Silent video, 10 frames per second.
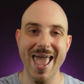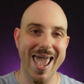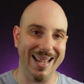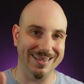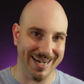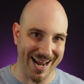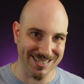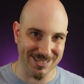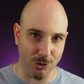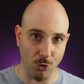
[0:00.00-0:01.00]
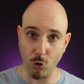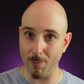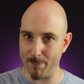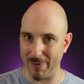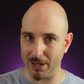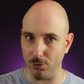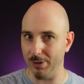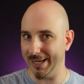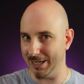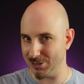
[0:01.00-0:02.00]
È drastico come
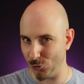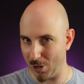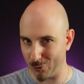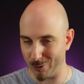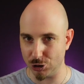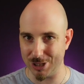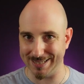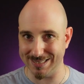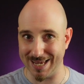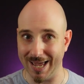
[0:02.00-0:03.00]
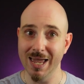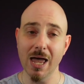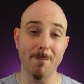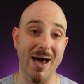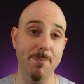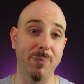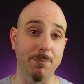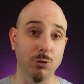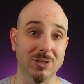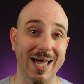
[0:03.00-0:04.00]
paragone, ne sono a conoscenza, ma è per
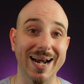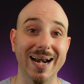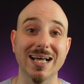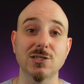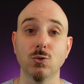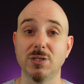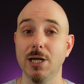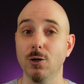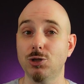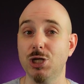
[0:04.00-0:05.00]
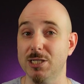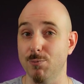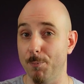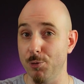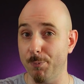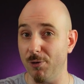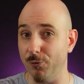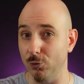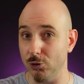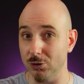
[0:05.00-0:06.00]
buttarla sul sillogismo più
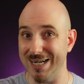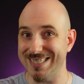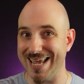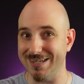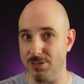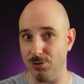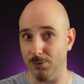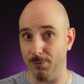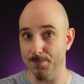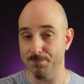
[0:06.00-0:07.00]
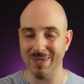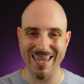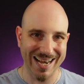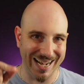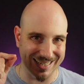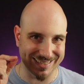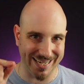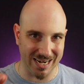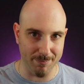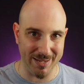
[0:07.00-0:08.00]
profondo del senso.
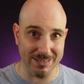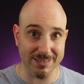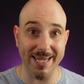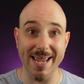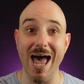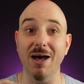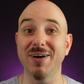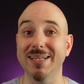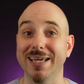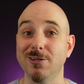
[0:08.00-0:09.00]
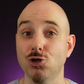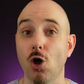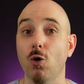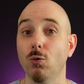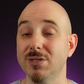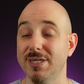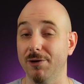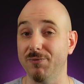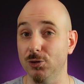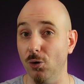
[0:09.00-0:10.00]
Letteralmente avrete in gioco un
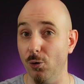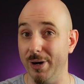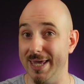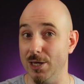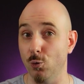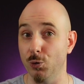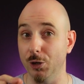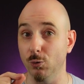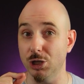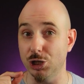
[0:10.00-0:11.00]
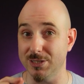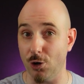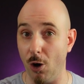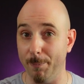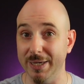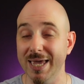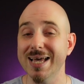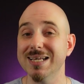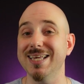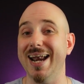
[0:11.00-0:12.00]
servitore i cui unici scopi
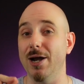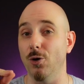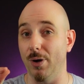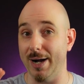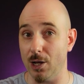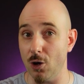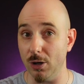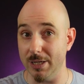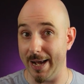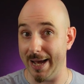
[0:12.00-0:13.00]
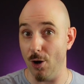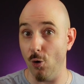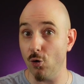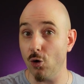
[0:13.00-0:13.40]
saranno raccogliere o